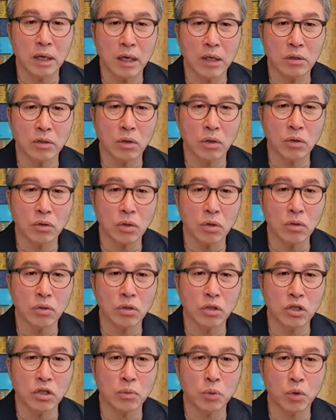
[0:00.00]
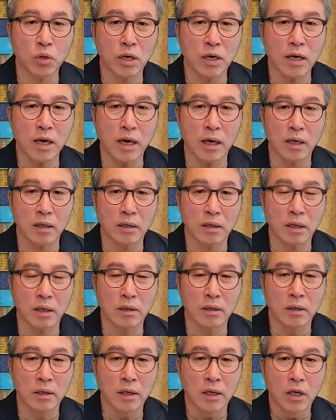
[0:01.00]
땅에서 설치지 못하게 하겠다.
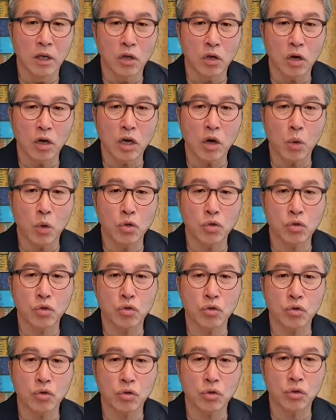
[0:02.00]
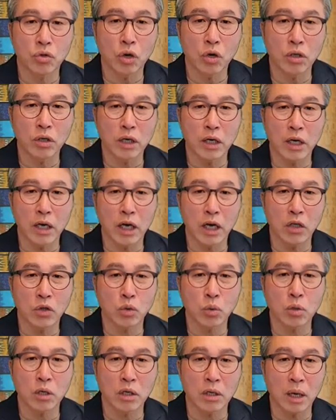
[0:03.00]
너희의 원수들은 너희에게
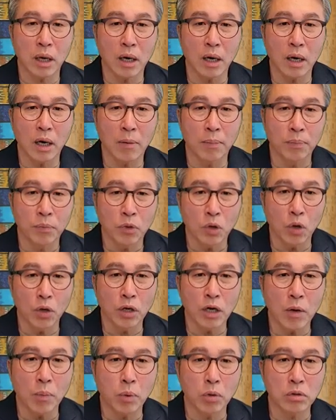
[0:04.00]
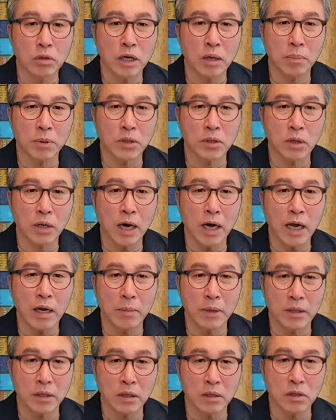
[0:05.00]
쫓기다가 너희가 보는 앞에서 칼에
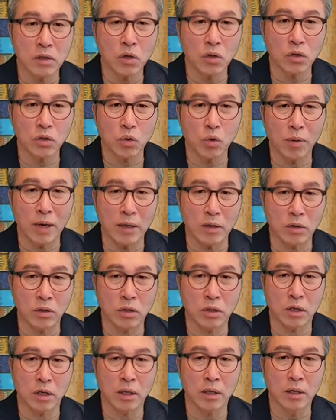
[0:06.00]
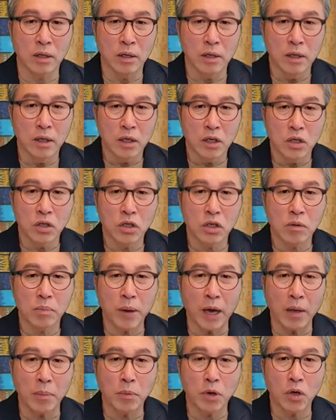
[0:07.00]
맞아 쓰러지고 말 것이다. 그들
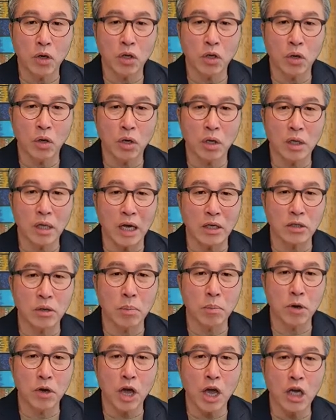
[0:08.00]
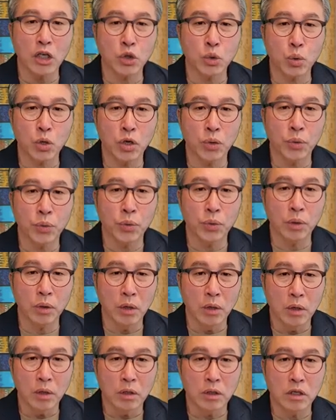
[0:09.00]
백명이 너희 다섯 명에게 쫓기고
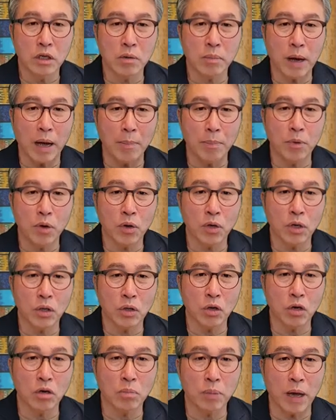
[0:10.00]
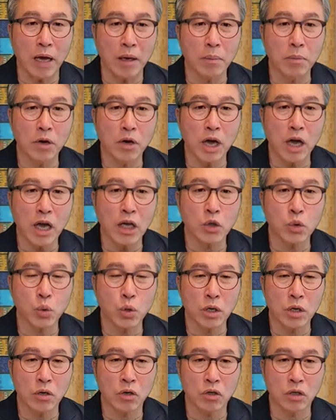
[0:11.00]
그들 만명이 너희 백명에게
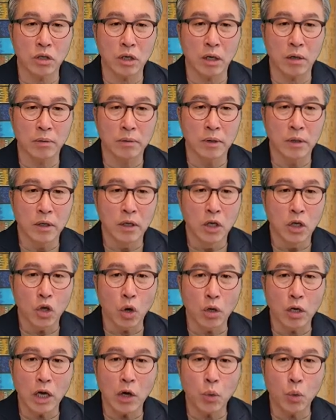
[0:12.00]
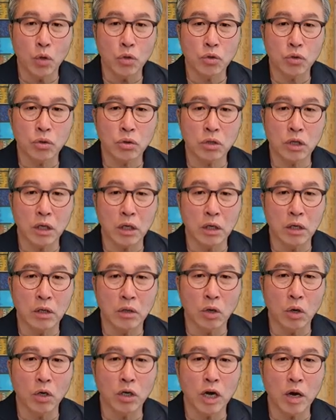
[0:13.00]
쫓길 것이다. 너희의 원수들이
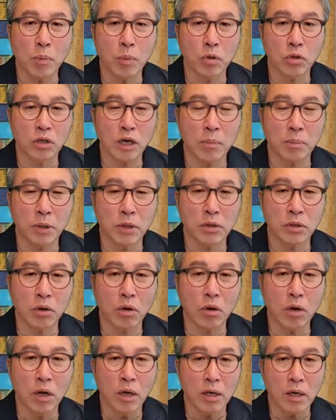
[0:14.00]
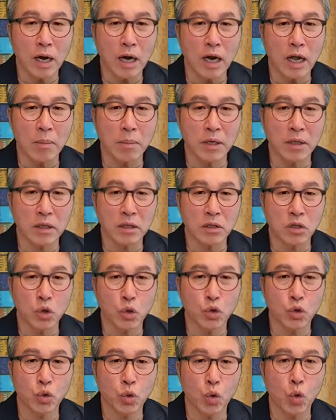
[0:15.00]
너희가 보는 앞에서 칼에 맞아
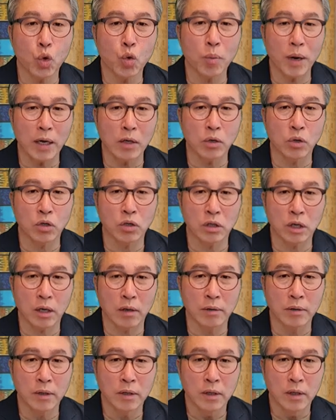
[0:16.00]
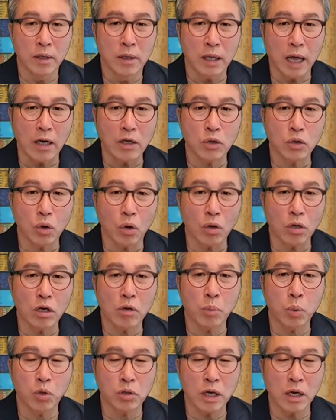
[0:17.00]
쓰러지고 말 것이다. 나는
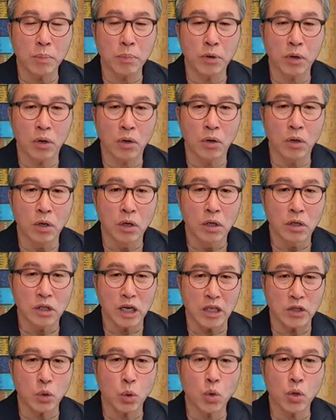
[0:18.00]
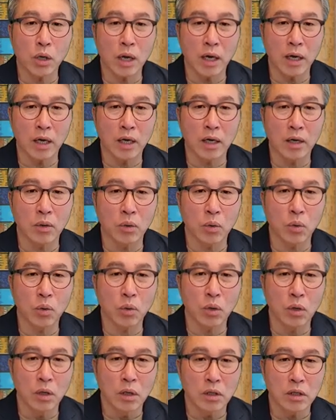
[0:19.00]
너희를 보살펴 자손을 낳게
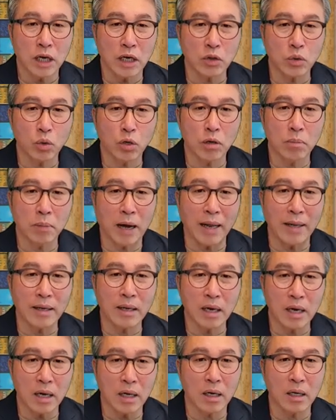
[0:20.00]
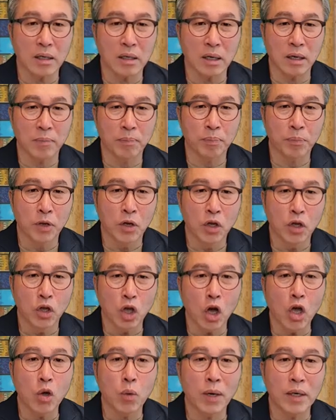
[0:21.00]
하고 자손이 많게 하겠다.
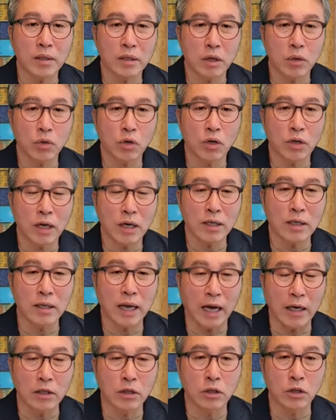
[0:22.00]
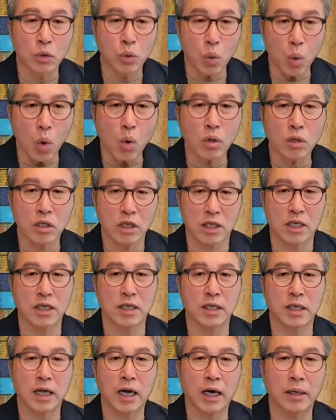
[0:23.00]
너희와 세운 언약을 나는 꼭
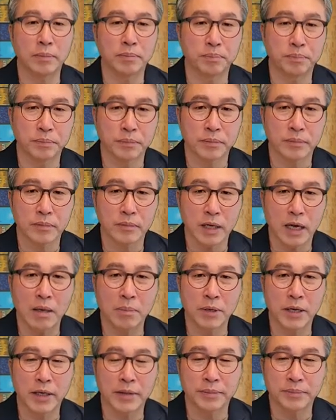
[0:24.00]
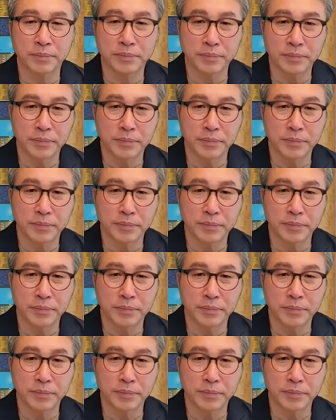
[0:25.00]
지킨다. 아멘.